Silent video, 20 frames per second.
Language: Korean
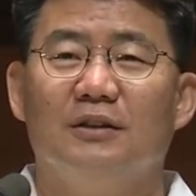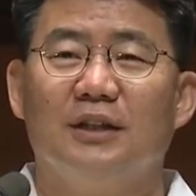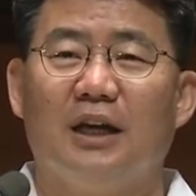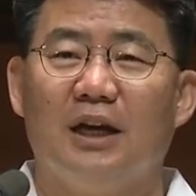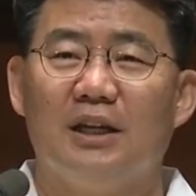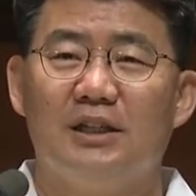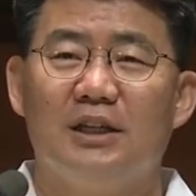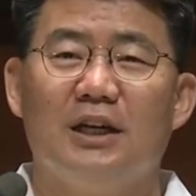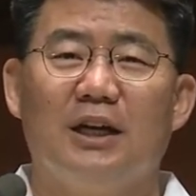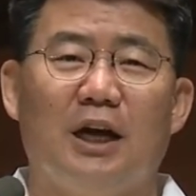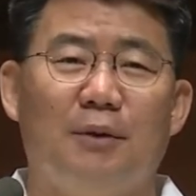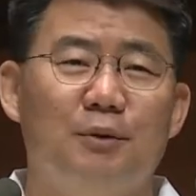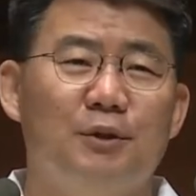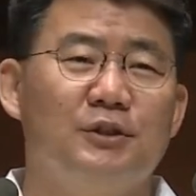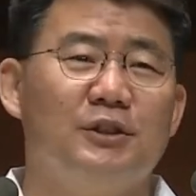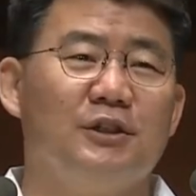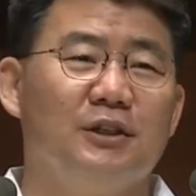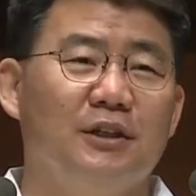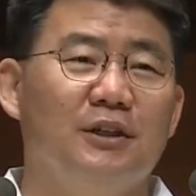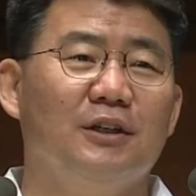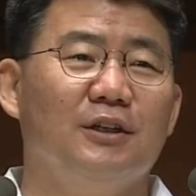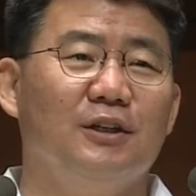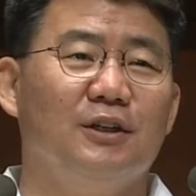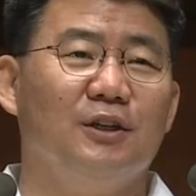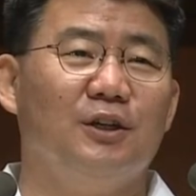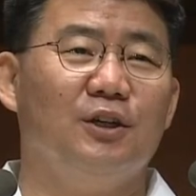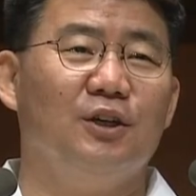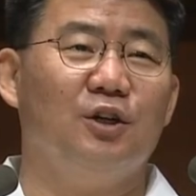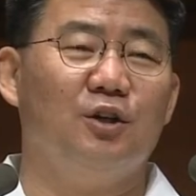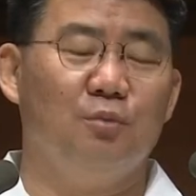당신의 값어치를
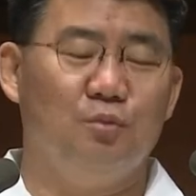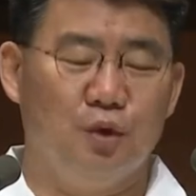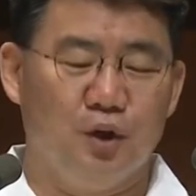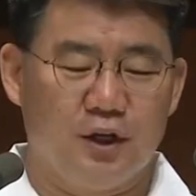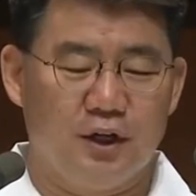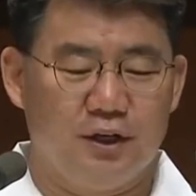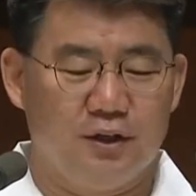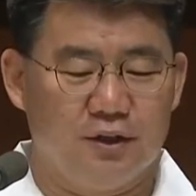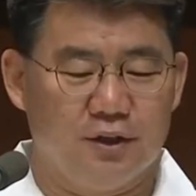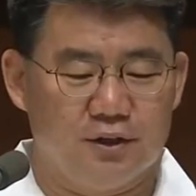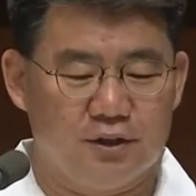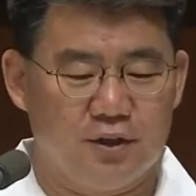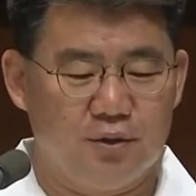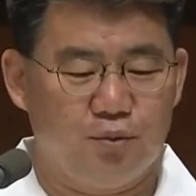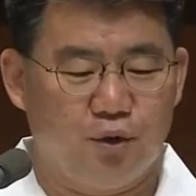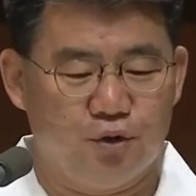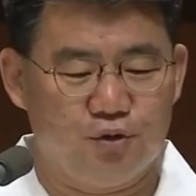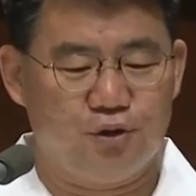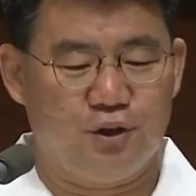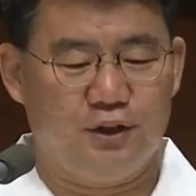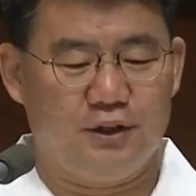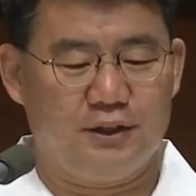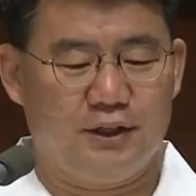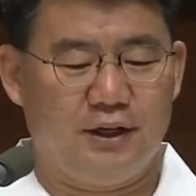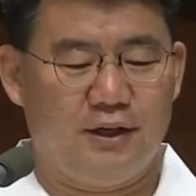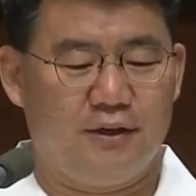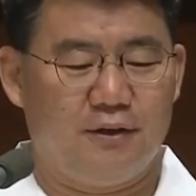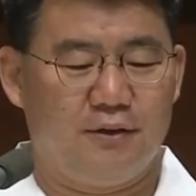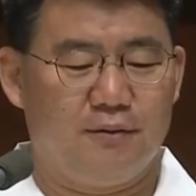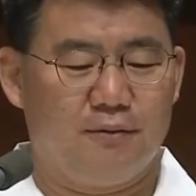먹이는 것을 볼 수 있어요.